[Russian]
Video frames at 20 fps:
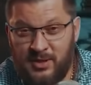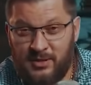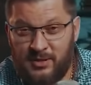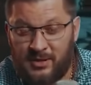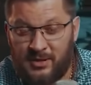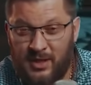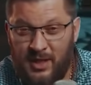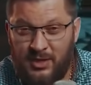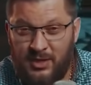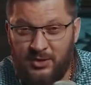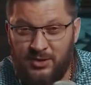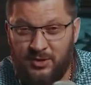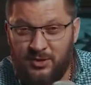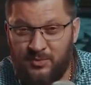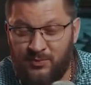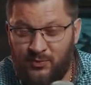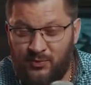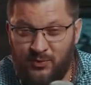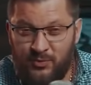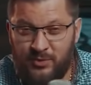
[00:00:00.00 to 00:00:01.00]
с
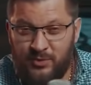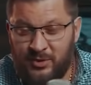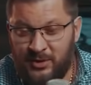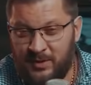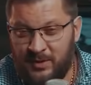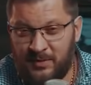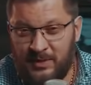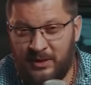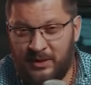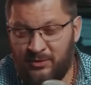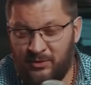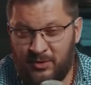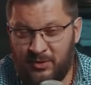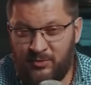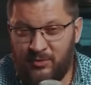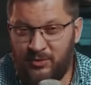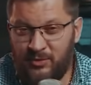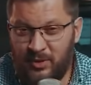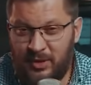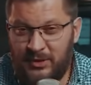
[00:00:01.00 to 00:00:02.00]
каждым пунктом,
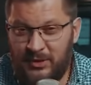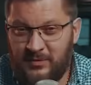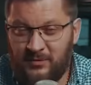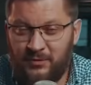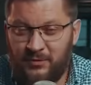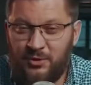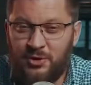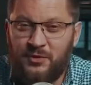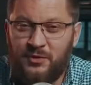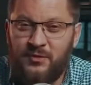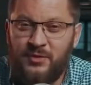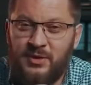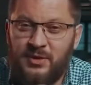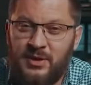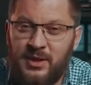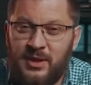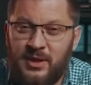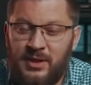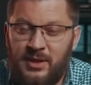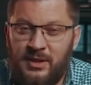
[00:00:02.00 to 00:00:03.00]
который буду
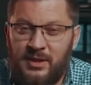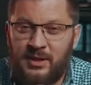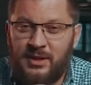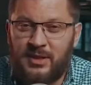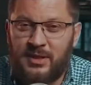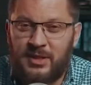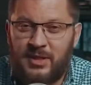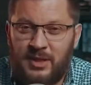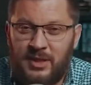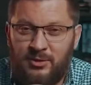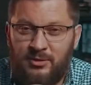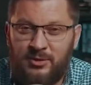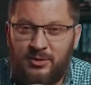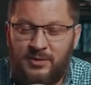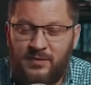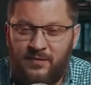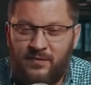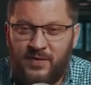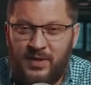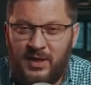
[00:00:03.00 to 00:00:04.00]
озвучивать,
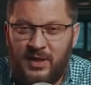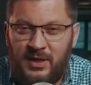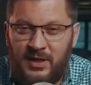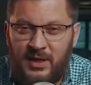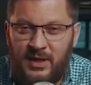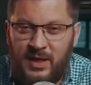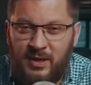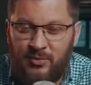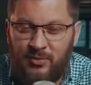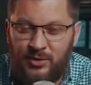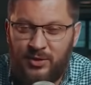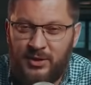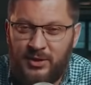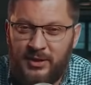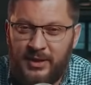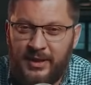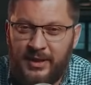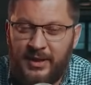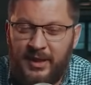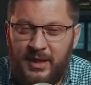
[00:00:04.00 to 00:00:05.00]
градус вранья
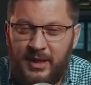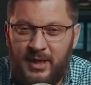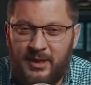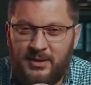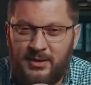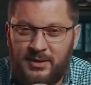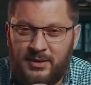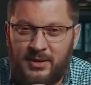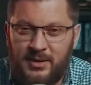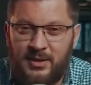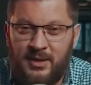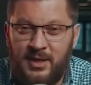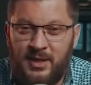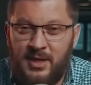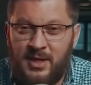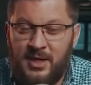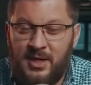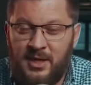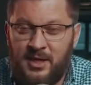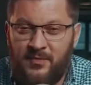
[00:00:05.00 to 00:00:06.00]
будет накаляться,
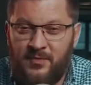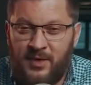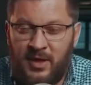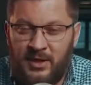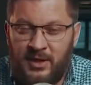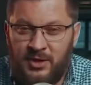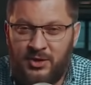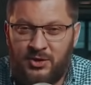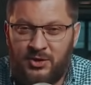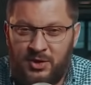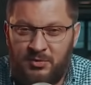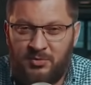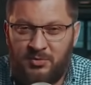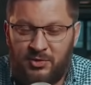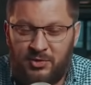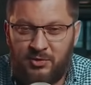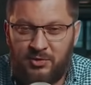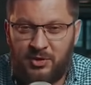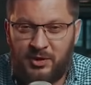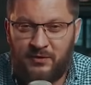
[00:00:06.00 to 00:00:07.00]
и в конечном
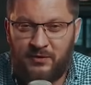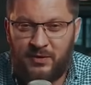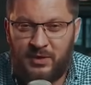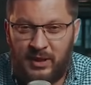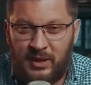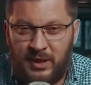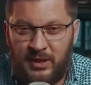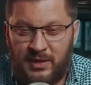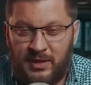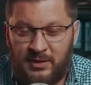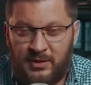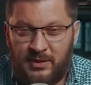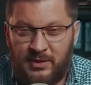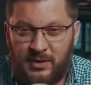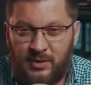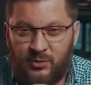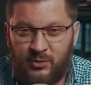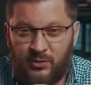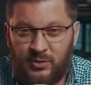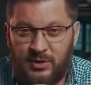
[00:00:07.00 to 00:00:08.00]
итоге вы
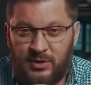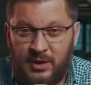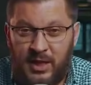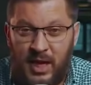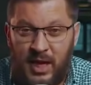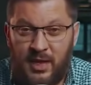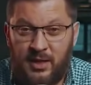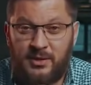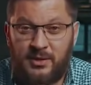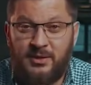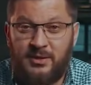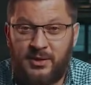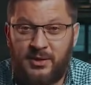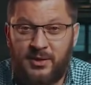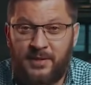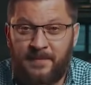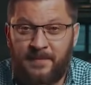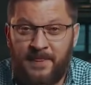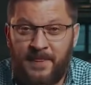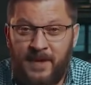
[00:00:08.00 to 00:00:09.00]
наконец-таки
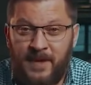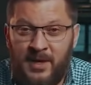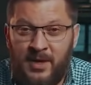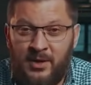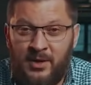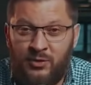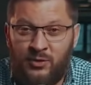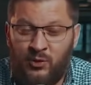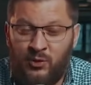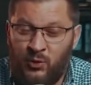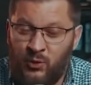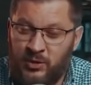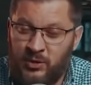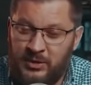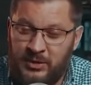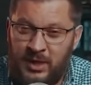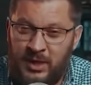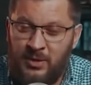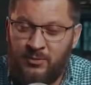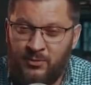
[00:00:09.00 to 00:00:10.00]
узнаете ту
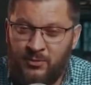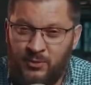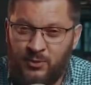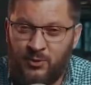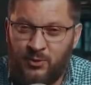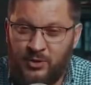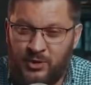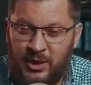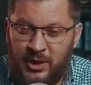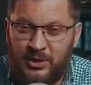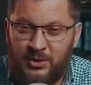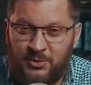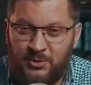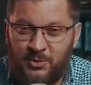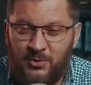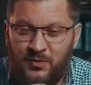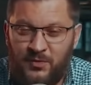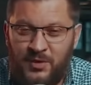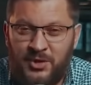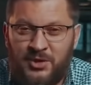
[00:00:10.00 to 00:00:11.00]
самую
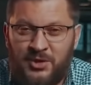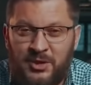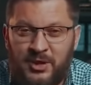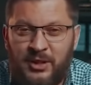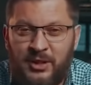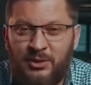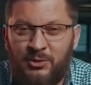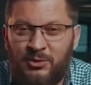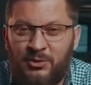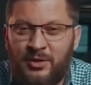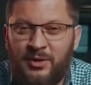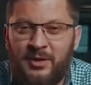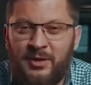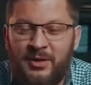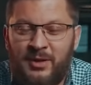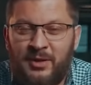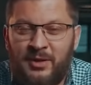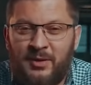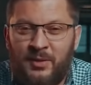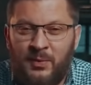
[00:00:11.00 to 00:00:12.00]
ужасную вещь, о которой
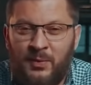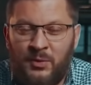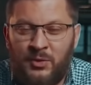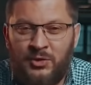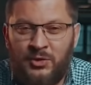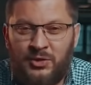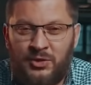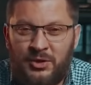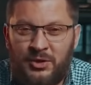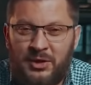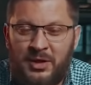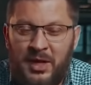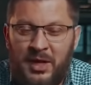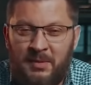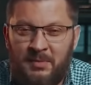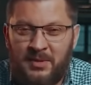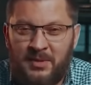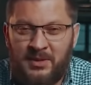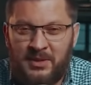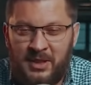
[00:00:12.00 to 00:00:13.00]
мужчина
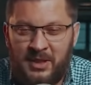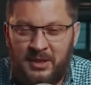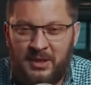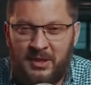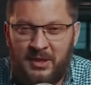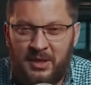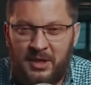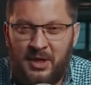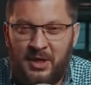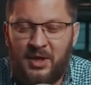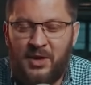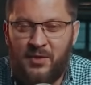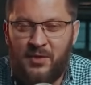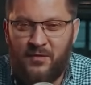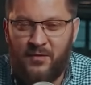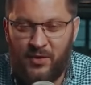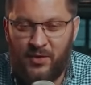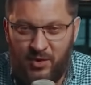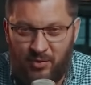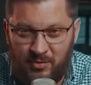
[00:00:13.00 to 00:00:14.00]
обязательно
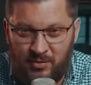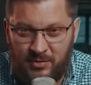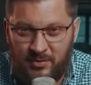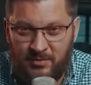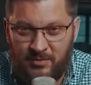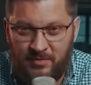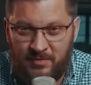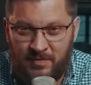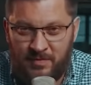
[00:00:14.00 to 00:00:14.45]
врет.